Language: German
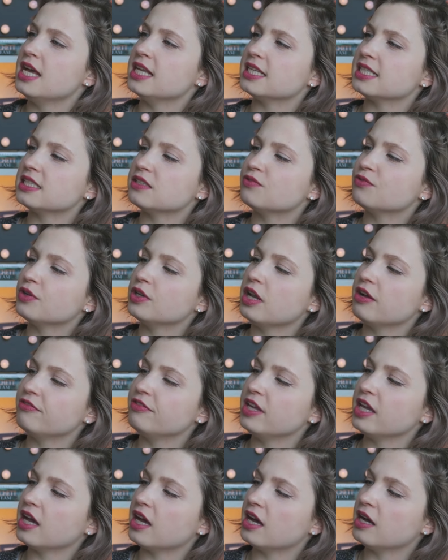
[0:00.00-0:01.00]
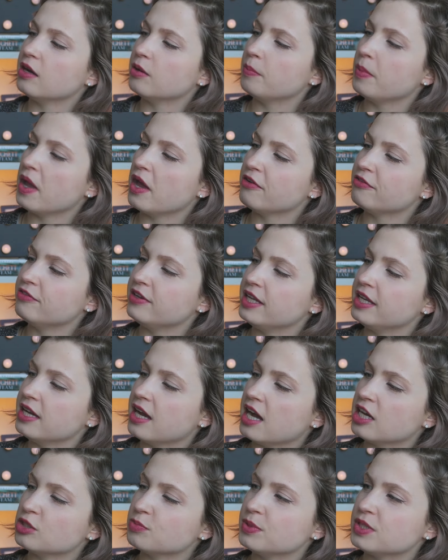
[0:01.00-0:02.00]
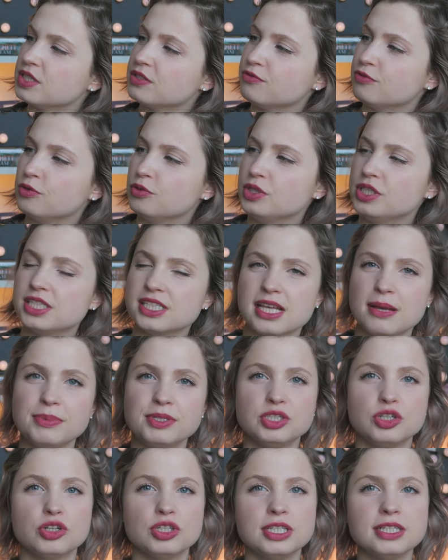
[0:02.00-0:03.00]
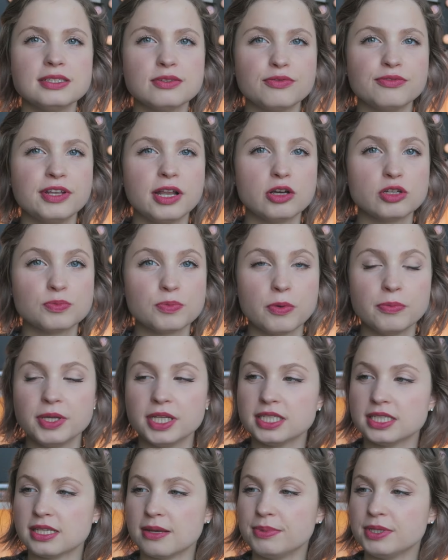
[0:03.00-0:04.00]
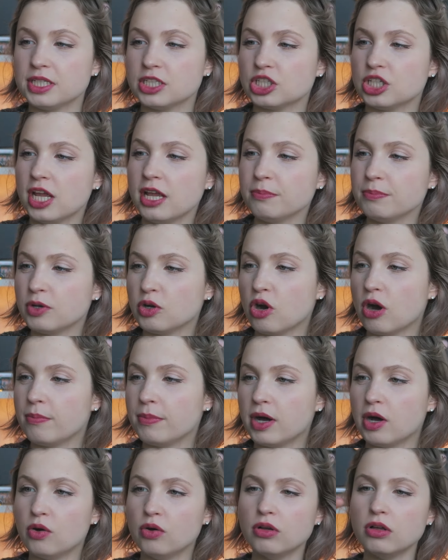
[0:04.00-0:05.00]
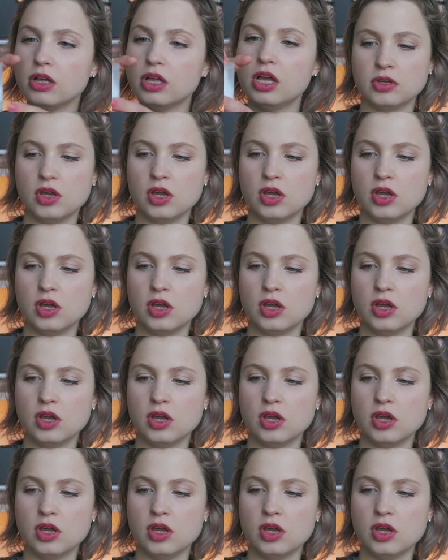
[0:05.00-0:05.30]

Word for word: Das ist von Lavera, Repair Pflege Haarspitzenfluid. Das habe ich noch nicht so viel ausprobiert, das habe ich geschenkt bekommen auch.